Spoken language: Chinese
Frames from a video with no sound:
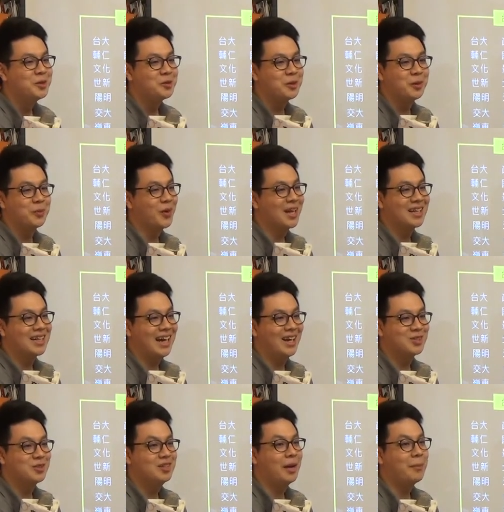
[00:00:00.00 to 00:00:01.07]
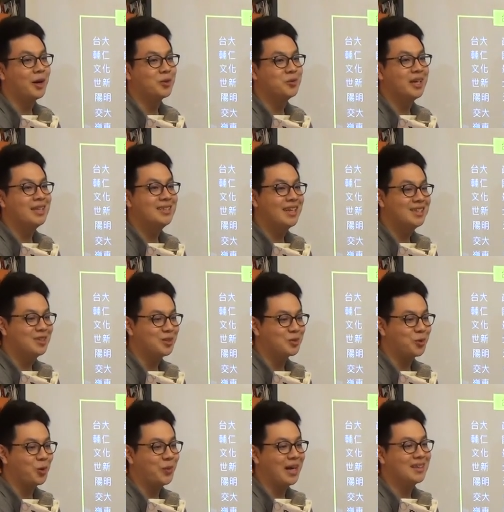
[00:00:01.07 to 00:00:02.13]
所以，我不会跟大家说要不要读研研究
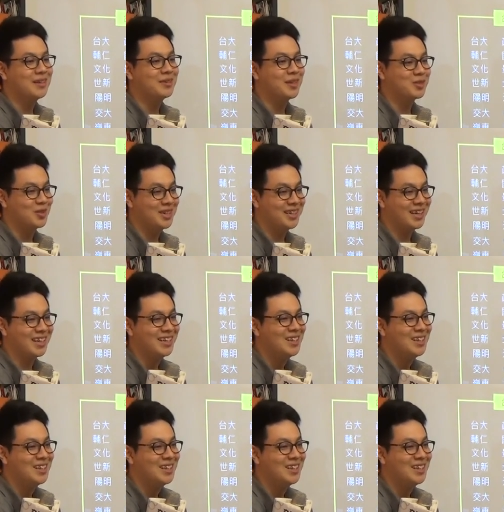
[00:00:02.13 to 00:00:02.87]
所，我怕得得罪人；